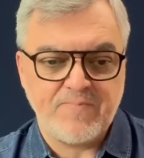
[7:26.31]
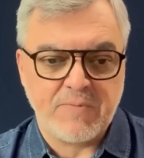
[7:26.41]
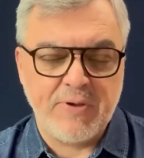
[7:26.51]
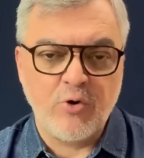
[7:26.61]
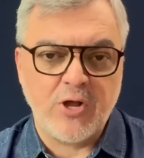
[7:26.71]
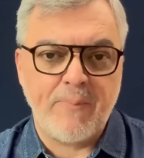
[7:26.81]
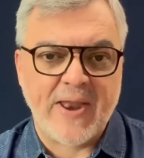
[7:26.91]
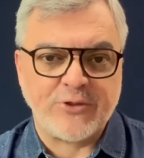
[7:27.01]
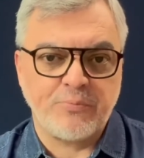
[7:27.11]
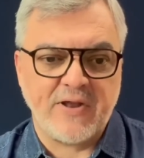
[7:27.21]
pelo
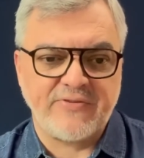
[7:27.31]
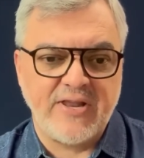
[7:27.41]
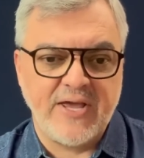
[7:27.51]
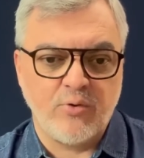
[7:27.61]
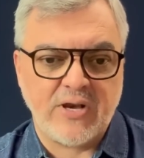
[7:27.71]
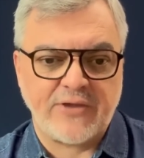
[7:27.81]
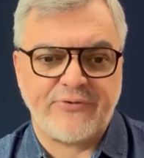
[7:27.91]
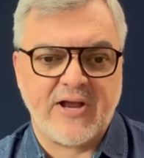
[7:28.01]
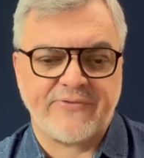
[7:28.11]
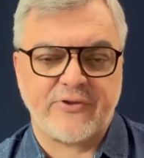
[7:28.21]
Campeonato Brasileiro
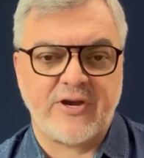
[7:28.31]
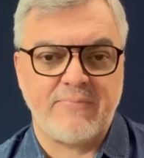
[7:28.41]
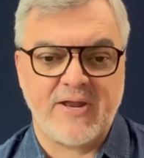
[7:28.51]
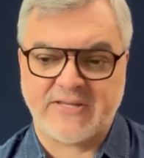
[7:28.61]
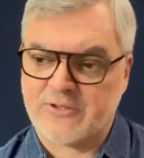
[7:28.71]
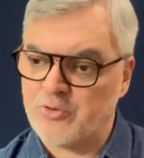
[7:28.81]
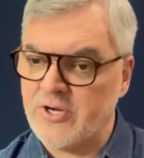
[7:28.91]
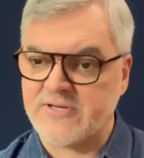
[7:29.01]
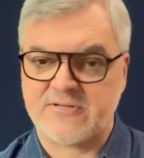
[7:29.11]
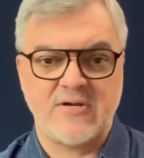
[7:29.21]
classificação na
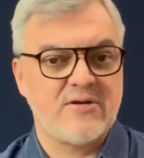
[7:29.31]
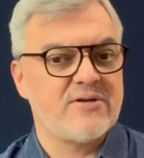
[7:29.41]
Libertadores,